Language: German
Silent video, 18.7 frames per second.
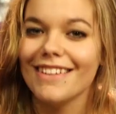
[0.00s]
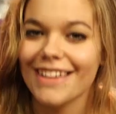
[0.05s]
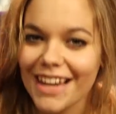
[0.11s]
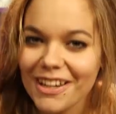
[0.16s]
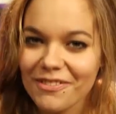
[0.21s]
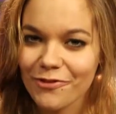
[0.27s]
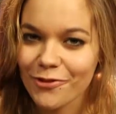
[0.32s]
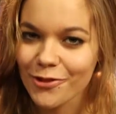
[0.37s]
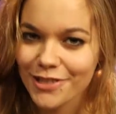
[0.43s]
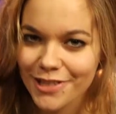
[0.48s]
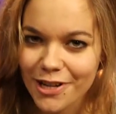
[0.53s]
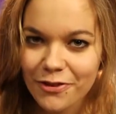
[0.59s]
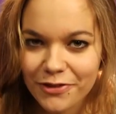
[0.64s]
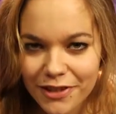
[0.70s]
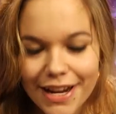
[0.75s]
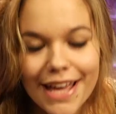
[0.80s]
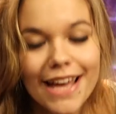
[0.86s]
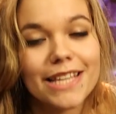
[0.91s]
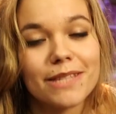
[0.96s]
Lang wirkt ja auf
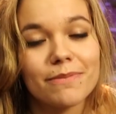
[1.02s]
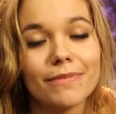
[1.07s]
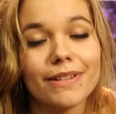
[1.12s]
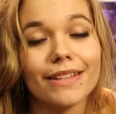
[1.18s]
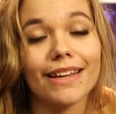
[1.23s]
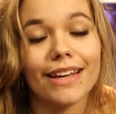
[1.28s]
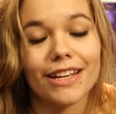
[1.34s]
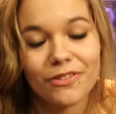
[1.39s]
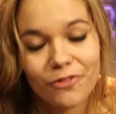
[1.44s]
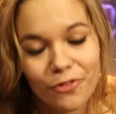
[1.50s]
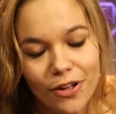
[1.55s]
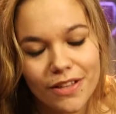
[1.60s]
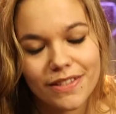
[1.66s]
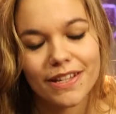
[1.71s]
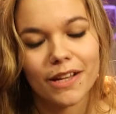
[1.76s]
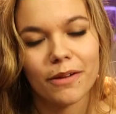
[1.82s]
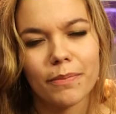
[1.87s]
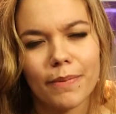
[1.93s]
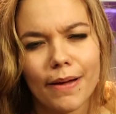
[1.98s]
den ersten Blick recht
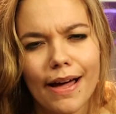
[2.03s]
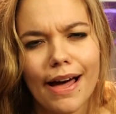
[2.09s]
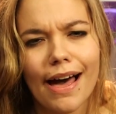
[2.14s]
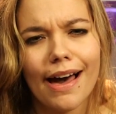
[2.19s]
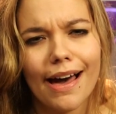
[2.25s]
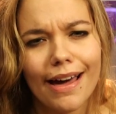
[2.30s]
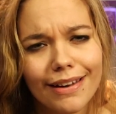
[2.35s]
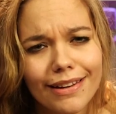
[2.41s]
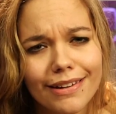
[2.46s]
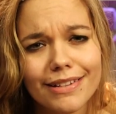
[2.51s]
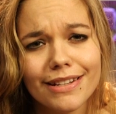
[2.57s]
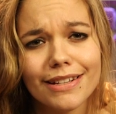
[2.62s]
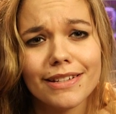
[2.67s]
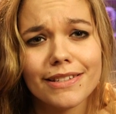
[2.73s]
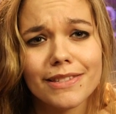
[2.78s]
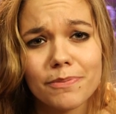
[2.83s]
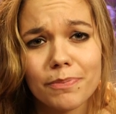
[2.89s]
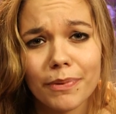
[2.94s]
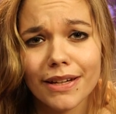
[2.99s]
vorzeigbar,
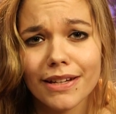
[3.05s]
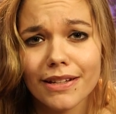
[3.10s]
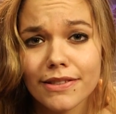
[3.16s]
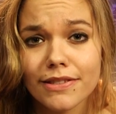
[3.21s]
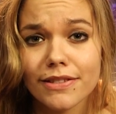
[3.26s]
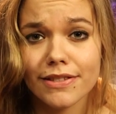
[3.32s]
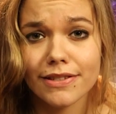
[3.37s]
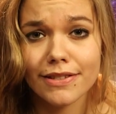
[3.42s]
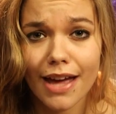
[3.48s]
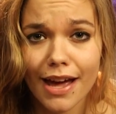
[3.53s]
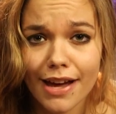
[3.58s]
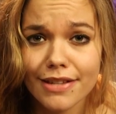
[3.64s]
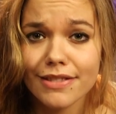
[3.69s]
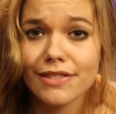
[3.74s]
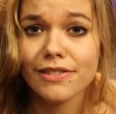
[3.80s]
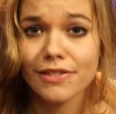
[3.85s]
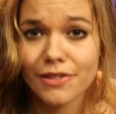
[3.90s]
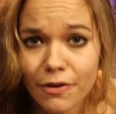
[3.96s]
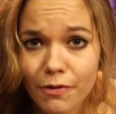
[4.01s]
allerdings bringt
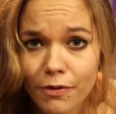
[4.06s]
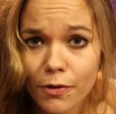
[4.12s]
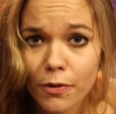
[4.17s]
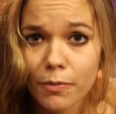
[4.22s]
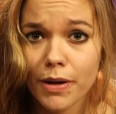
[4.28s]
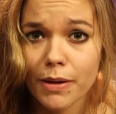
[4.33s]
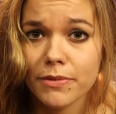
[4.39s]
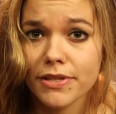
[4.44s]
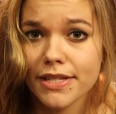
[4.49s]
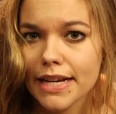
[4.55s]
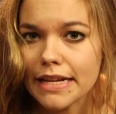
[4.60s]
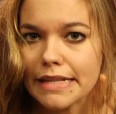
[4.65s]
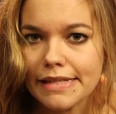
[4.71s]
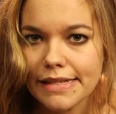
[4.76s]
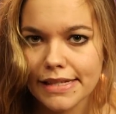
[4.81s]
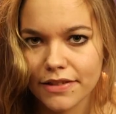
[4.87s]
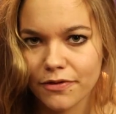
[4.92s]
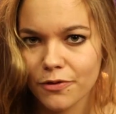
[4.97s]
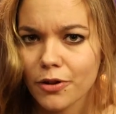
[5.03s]
Size Zero beim Sex
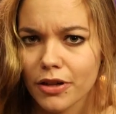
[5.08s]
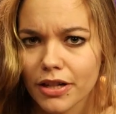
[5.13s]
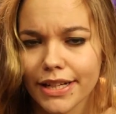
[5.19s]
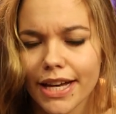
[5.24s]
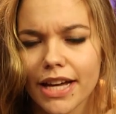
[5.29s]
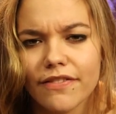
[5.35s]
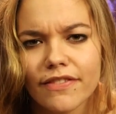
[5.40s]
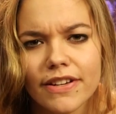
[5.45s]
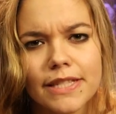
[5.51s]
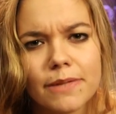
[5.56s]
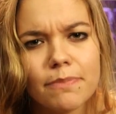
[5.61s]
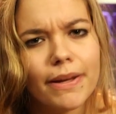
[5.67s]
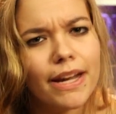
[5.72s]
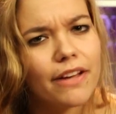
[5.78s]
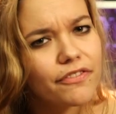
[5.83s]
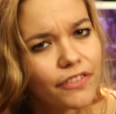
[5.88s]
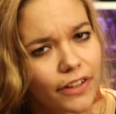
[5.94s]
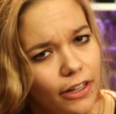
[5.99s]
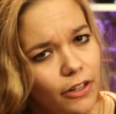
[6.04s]
nicht wirklich etwas. Bei
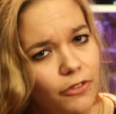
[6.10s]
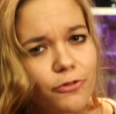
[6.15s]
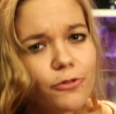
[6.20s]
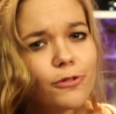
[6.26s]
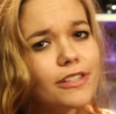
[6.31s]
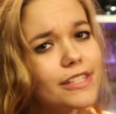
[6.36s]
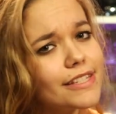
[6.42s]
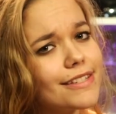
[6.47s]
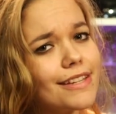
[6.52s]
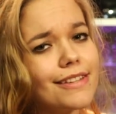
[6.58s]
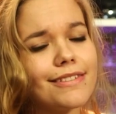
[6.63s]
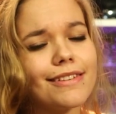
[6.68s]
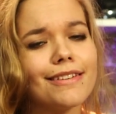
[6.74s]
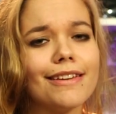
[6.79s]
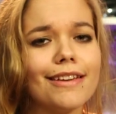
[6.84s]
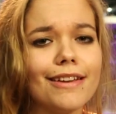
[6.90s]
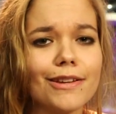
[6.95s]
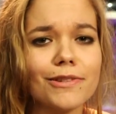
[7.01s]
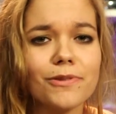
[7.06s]
der Frau fühlt sich das dann
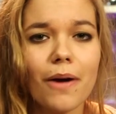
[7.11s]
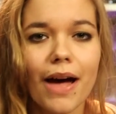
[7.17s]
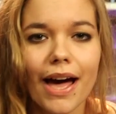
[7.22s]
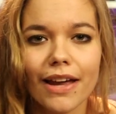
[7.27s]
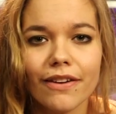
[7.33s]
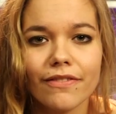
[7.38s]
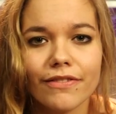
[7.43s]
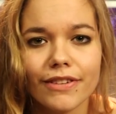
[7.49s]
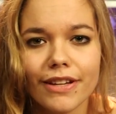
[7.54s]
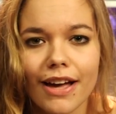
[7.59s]
eher so an